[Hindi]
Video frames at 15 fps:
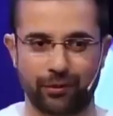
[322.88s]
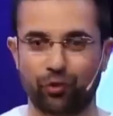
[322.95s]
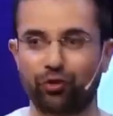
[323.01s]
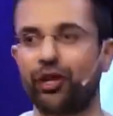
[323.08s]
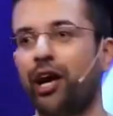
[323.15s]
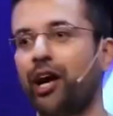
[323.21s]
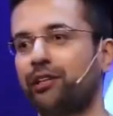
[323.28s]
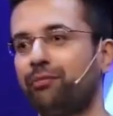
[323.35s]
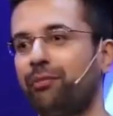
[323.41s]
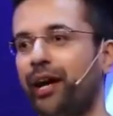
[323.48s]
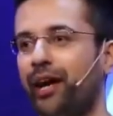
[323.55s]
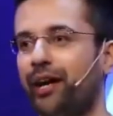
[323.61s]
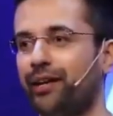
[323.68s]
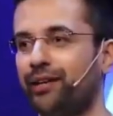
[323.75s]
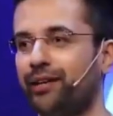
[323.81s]
उसके हाथ में
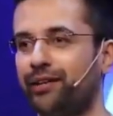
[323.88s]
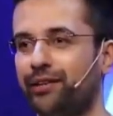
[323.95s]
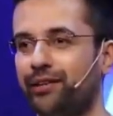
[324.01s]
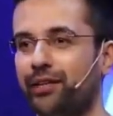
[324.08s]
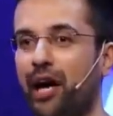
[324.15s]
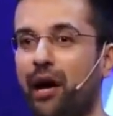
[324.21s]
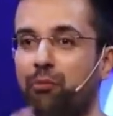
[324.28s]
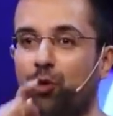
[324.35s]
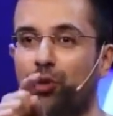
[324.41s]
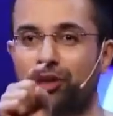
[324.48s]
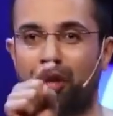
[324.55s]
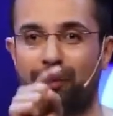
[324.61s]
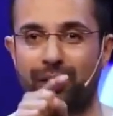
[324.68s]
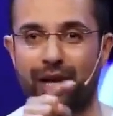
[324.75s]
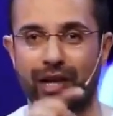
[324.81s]
है कि आपको
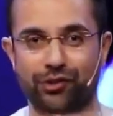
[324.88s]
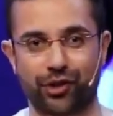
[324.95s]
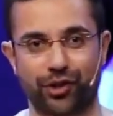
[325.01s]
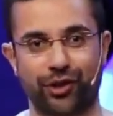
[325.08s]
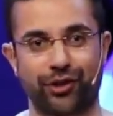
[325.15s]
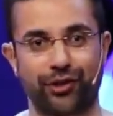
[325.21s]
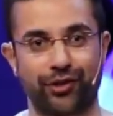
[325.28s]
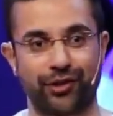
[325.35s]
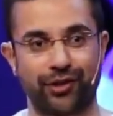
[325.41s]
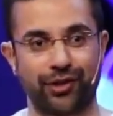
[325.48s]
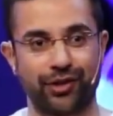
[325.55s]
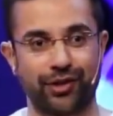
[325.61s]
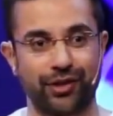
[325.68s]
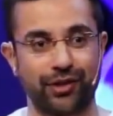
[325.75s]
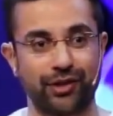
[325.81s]
कितना मिलना चाहिए
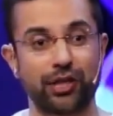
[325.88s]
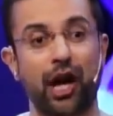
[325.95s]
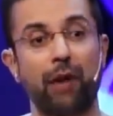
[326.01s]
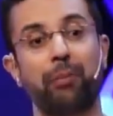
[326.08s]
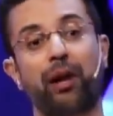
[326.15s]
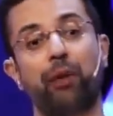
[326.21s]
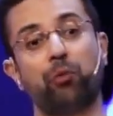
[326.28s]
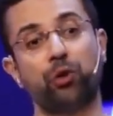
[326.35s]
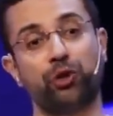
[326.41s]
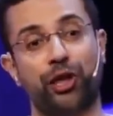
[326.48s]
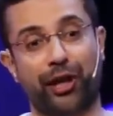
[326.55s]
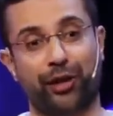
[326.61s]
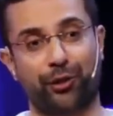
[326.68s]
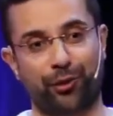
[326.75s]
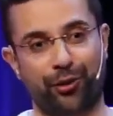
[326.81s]
यहां पर आप खुद
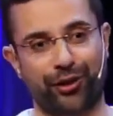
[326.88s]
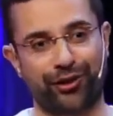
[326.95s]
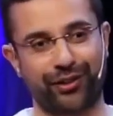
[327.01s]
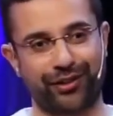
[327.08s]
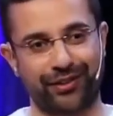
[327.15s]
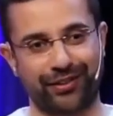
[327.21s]
तय करोगे